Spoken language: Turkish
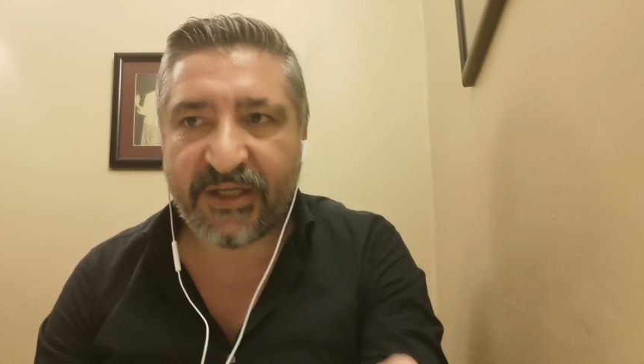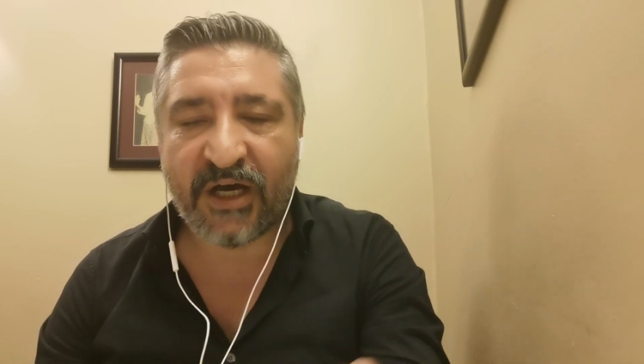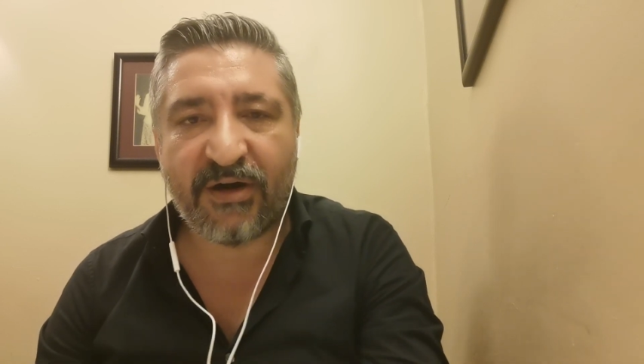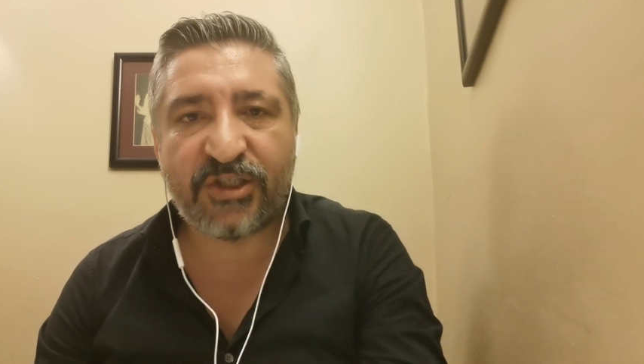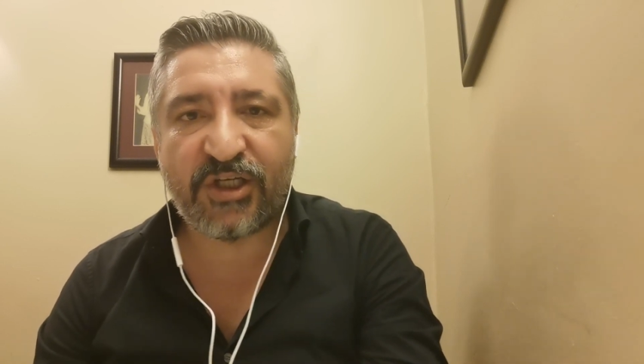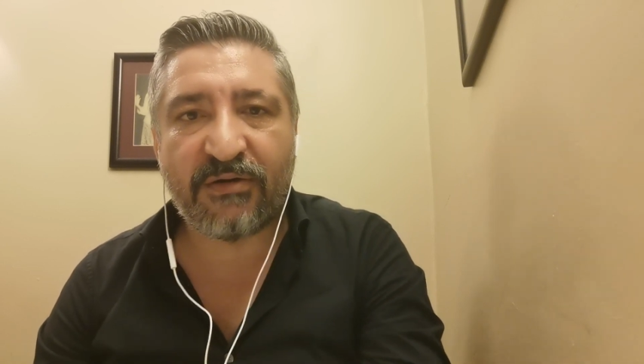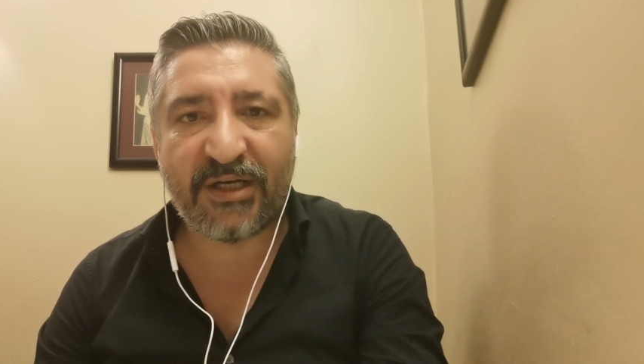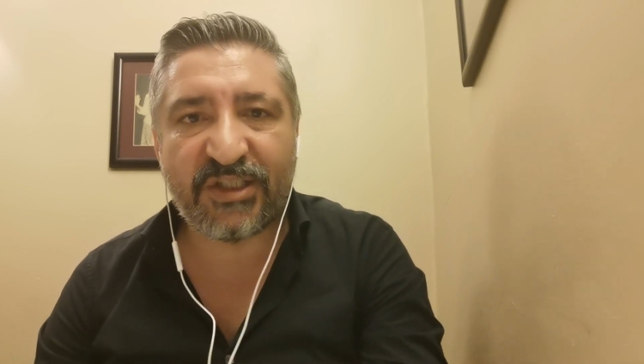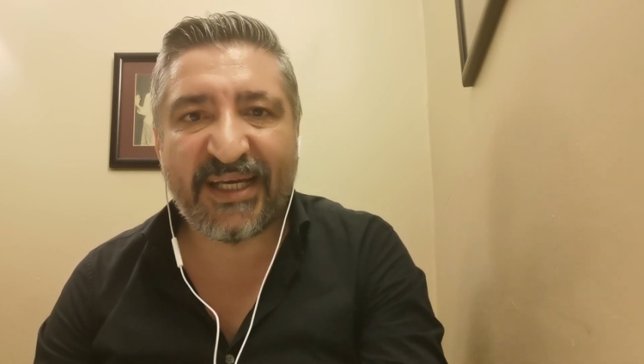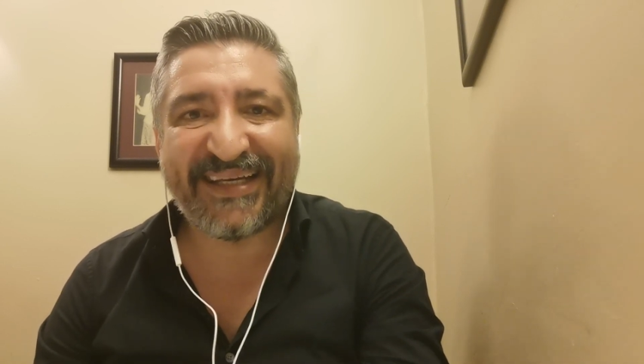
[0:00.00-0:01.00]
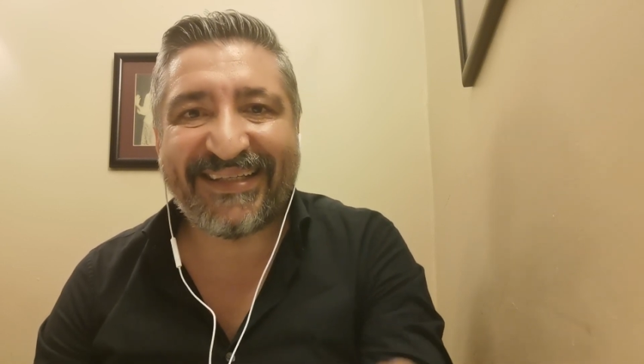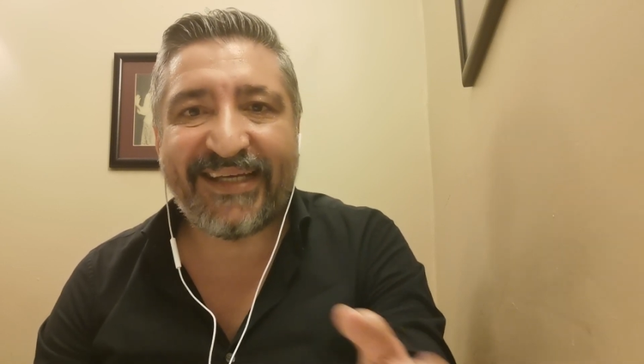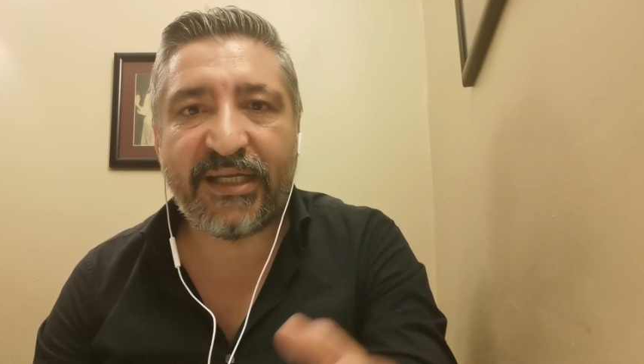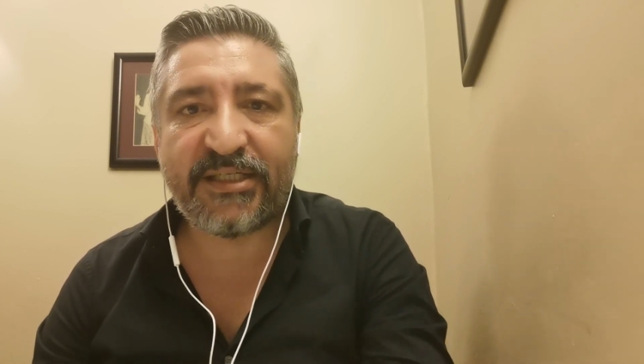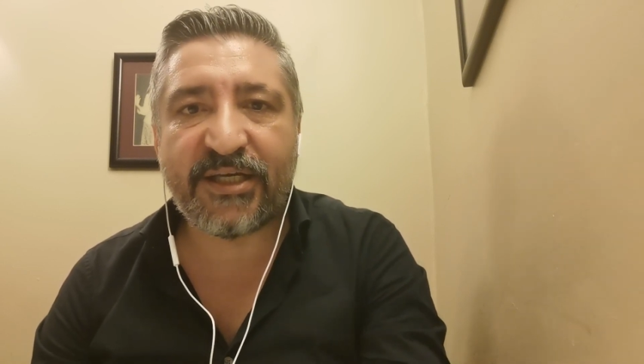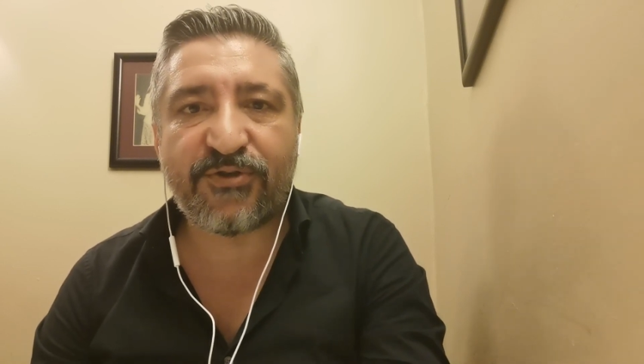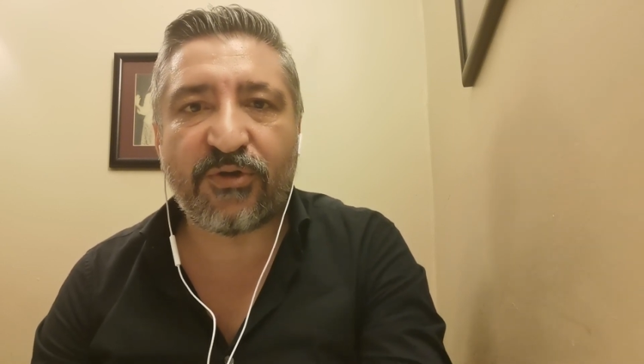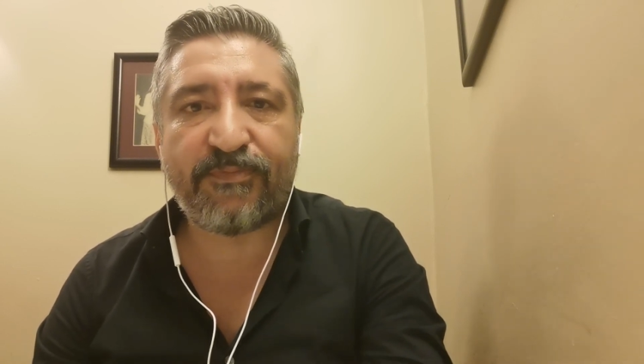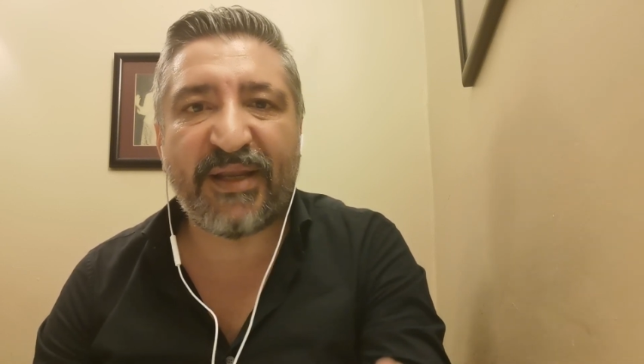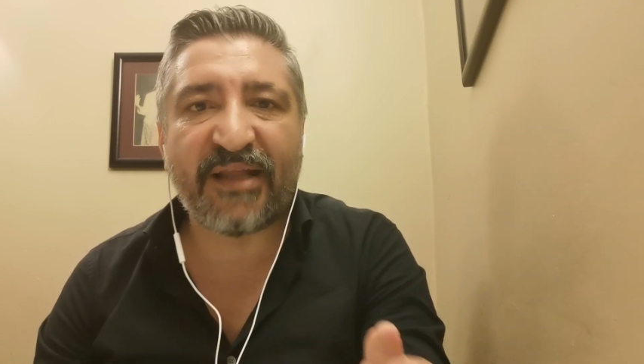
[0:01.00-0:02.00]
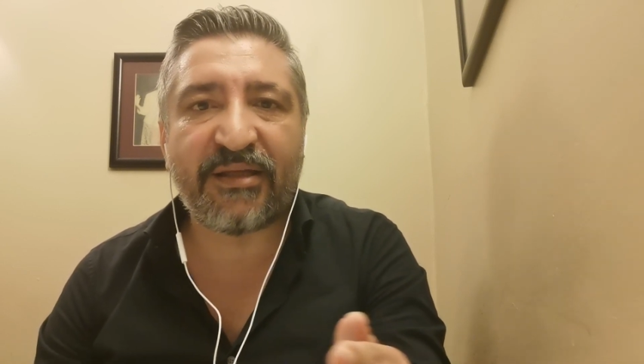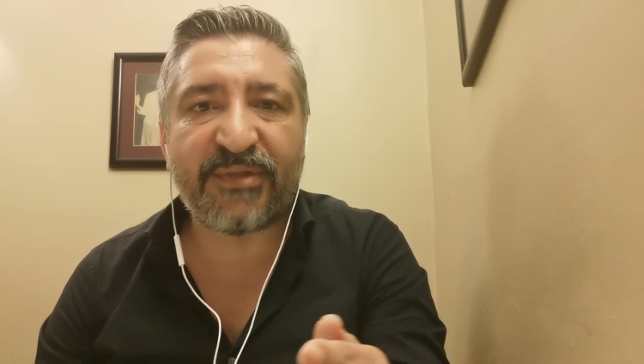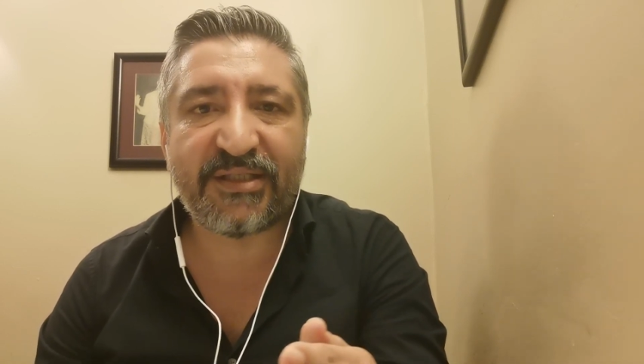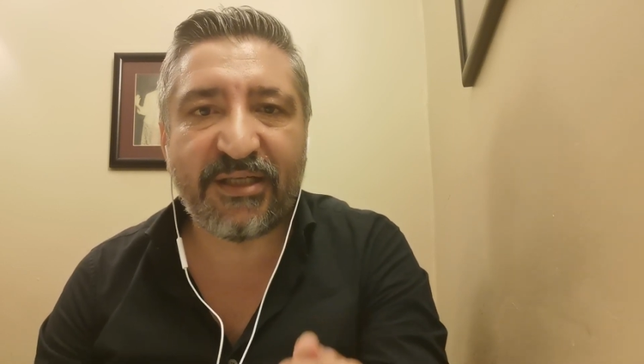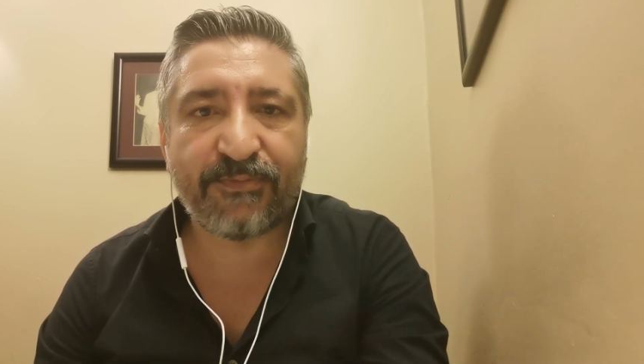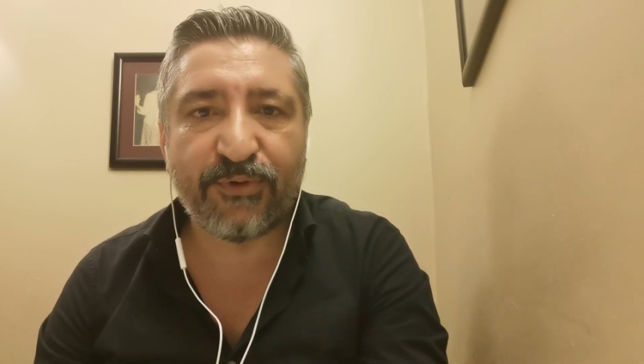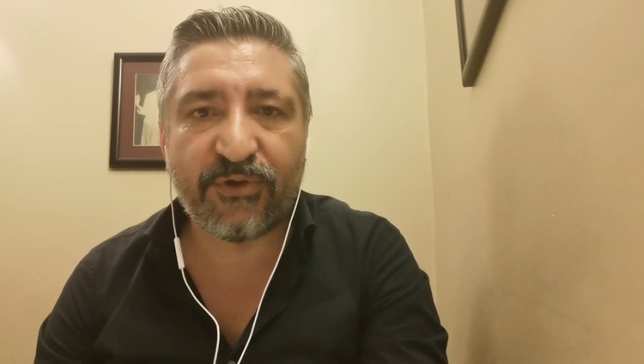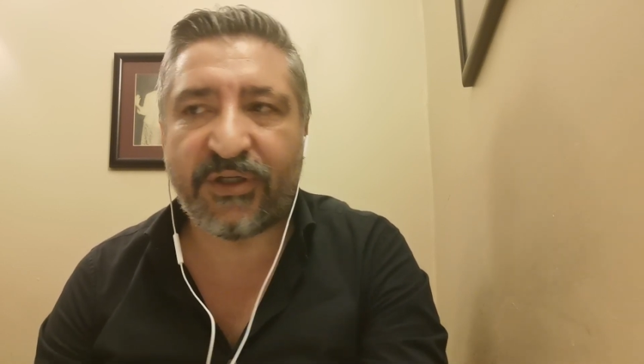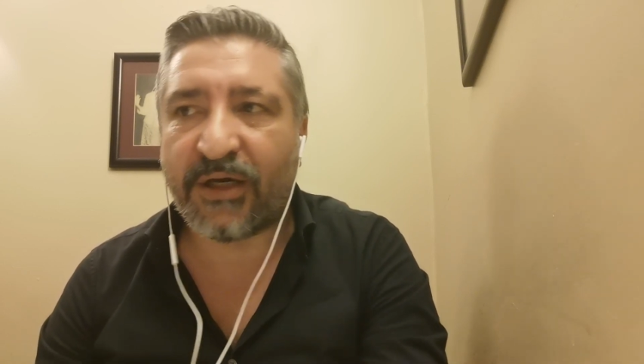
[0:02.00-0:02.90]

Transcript: Yavaş yavaş yeni sezonun planlaması yapılıyor.